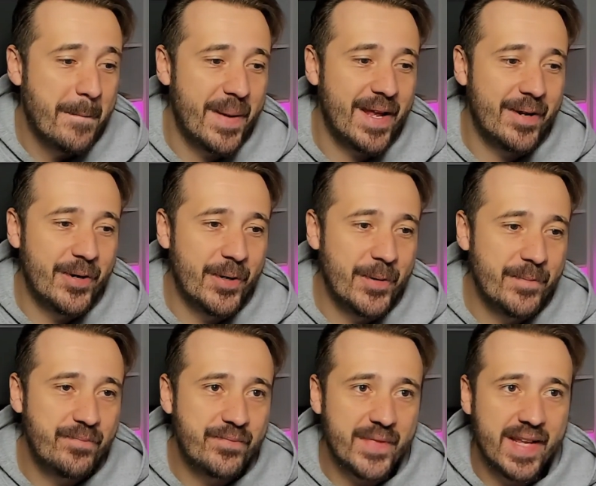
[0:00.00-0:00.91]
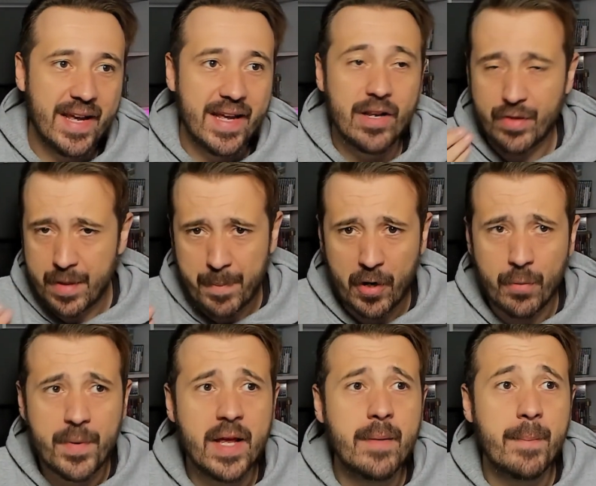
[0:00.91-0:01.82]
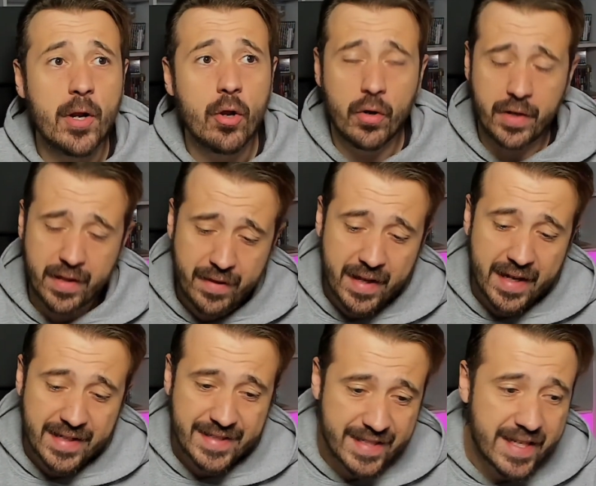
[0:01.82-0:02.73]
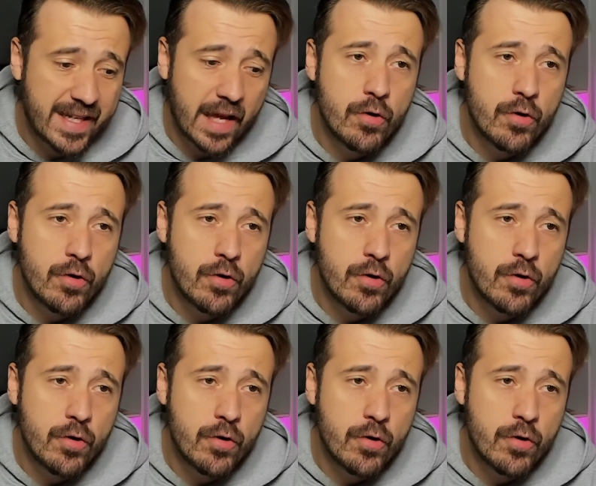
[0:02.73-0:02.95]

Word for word: Pero en los bien, pero lo que os decía, sí que